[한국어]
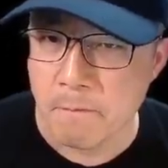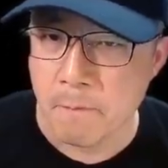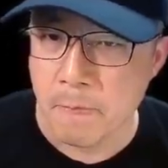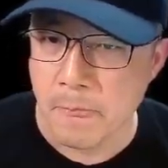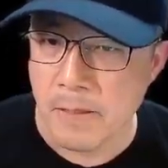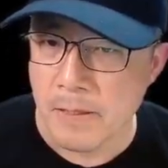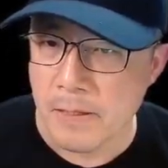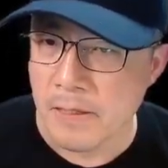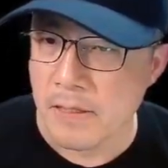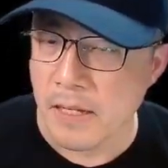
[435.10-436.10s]
네.
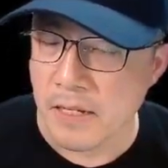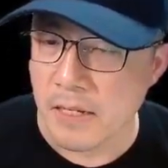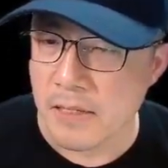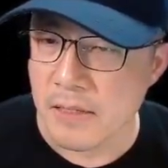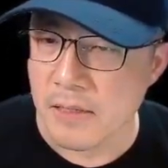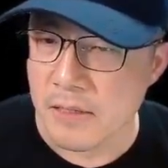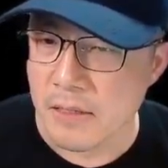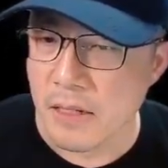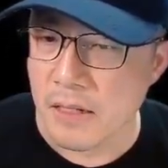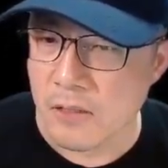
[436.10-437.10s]
약간
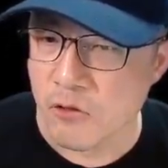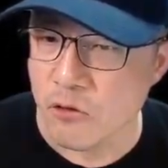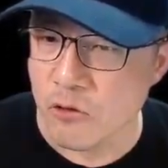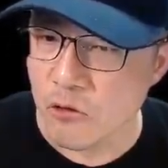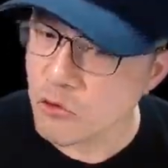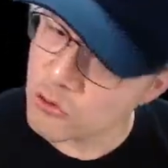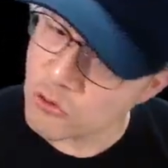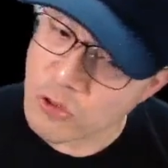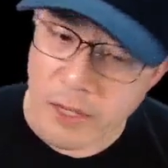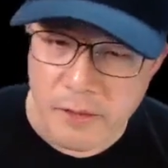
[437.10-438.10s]
그러니까 중
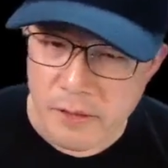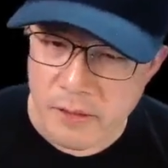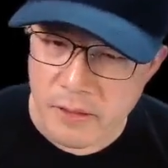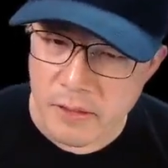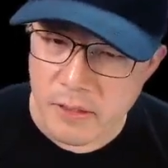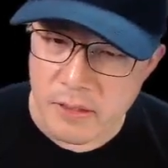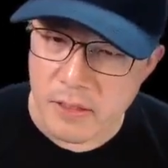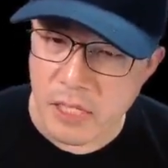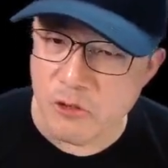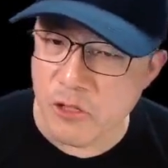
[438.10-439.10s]
중간
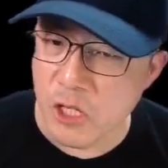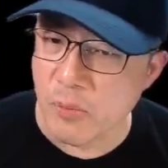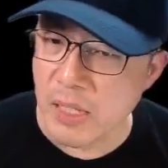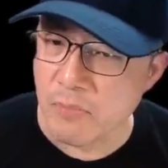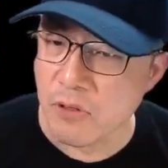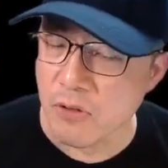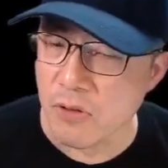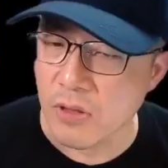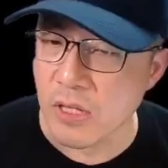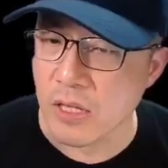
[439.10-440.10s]
캐주얼이라고 많이
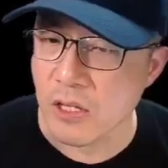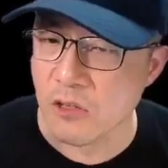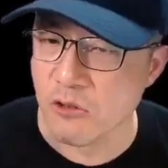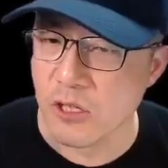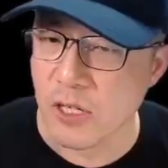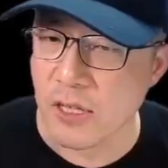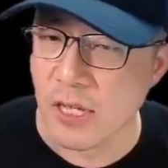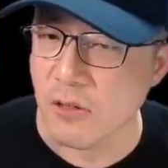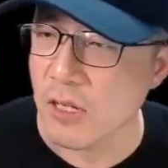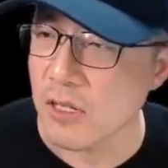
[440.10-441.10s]
불리는데 난 캐주얼이라는
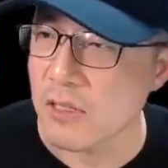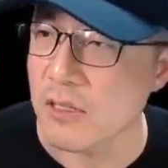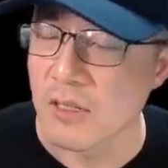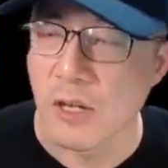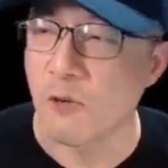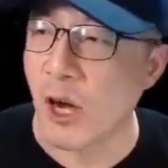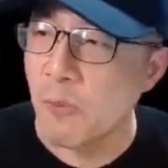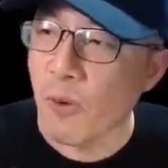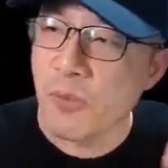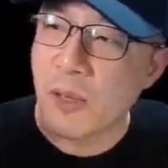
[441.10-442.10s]
단어의 그
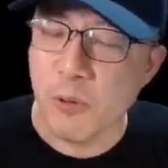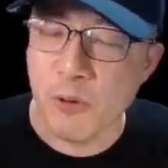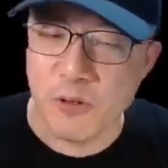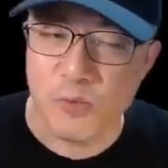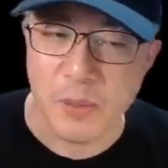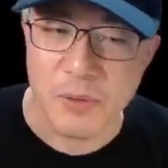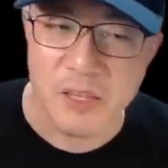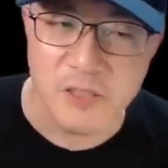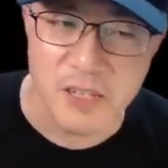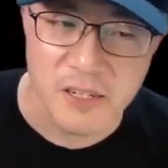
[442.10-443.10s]
광범위한 폭이 좀
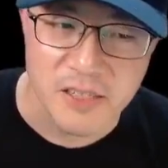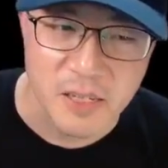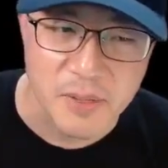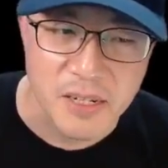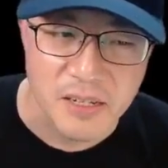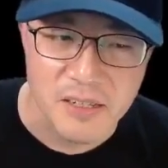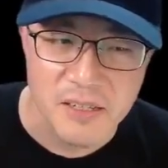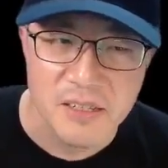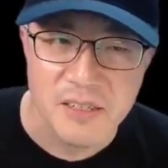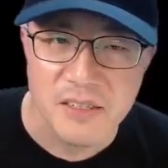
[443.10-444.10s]
애매하다고 생각하는 사람이라
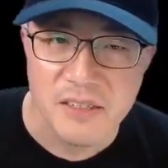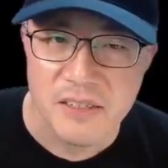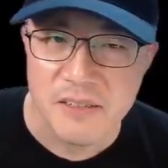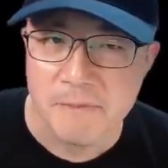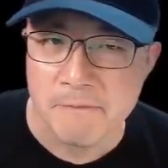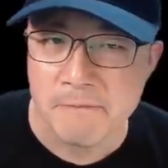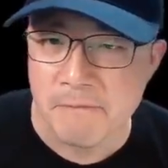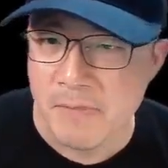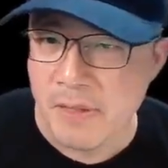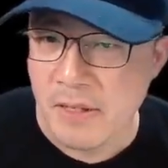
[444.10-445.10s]
네.
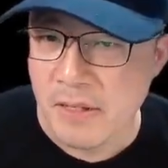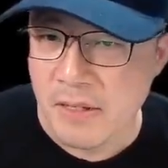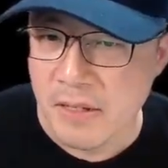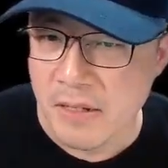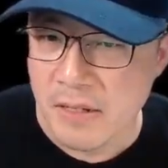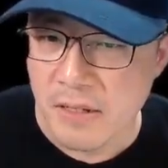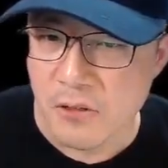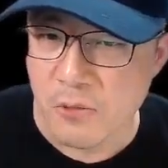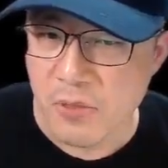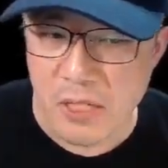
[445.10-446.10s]
아...
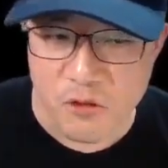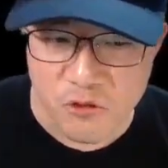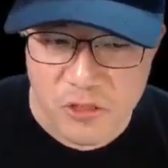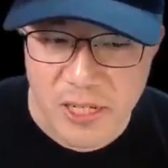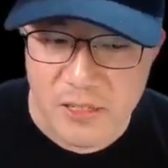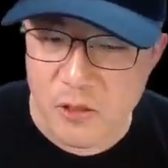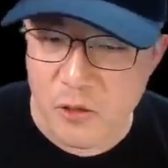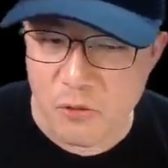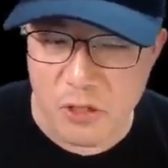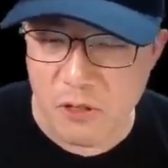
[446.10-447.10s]
좀 그냥 중간
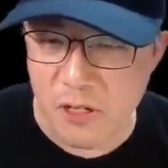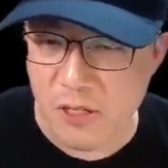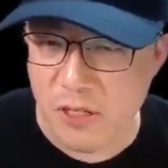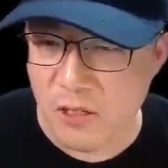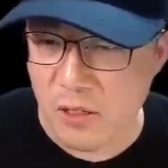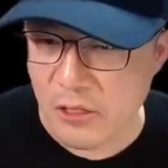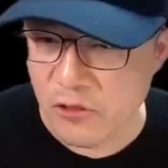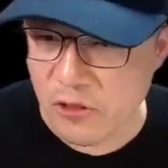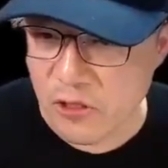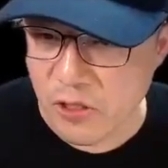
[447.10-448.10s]
정도의 퀄리티인 걸로 알 수
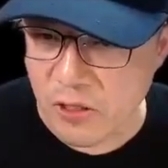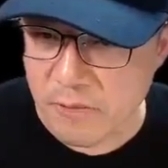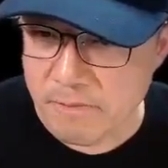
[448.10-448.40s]
있죠.